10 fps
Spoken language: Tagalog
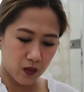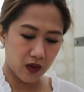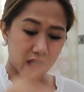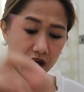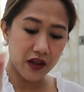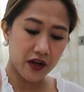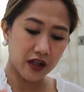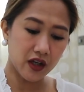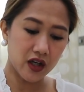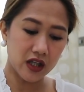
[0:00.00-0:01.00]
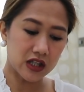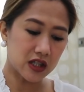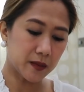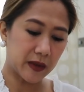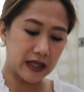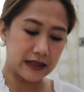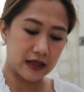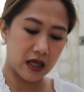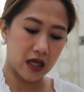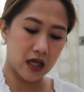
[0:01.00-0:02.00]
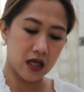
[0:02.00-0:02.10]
130 original price niya.